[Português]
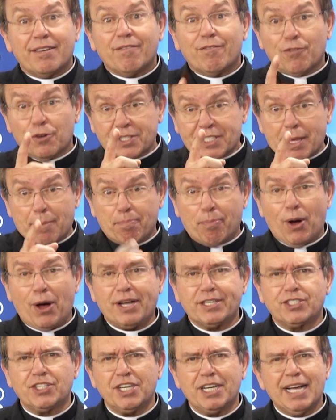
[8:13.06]
Você
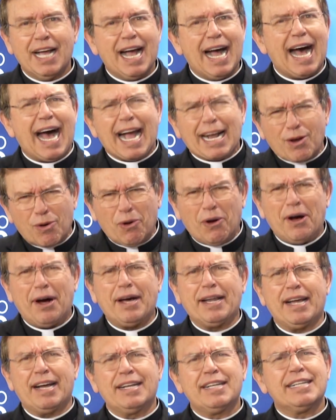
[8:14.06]
pode
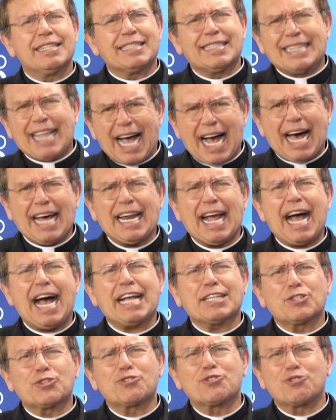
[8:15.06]
agora dar
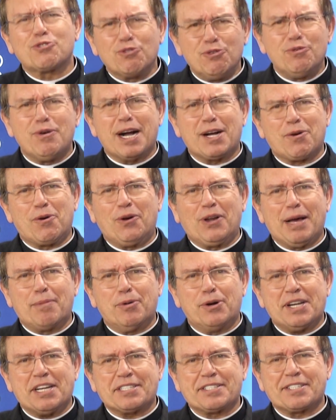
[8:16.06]
a sua
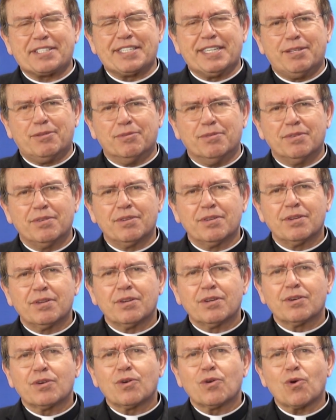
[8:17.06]
colaboração
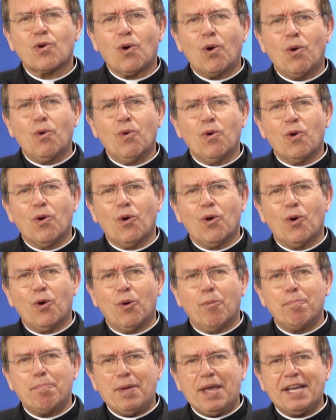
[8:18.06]
com
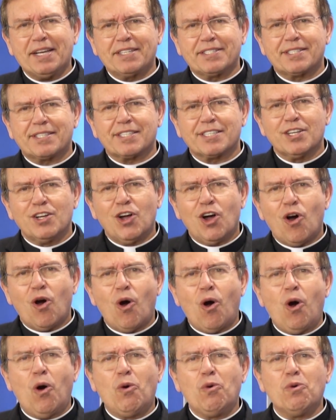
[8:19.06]
o Pix
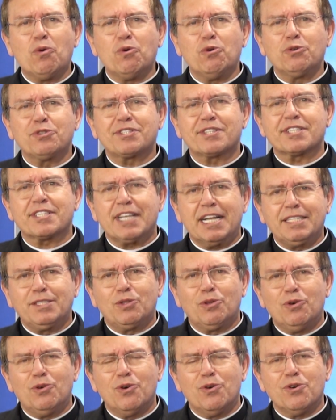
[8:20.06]
ou
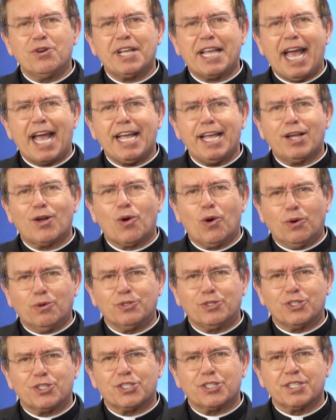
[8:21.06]
usando o QR
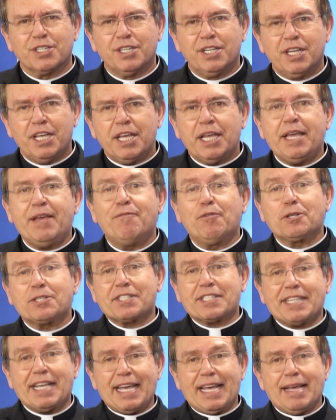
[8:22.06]
Code. E
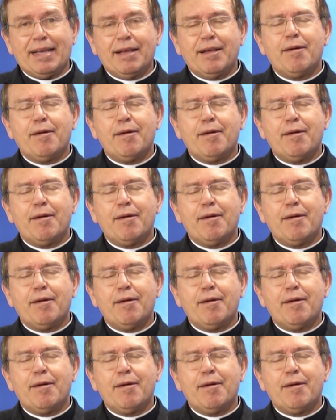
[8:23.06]
você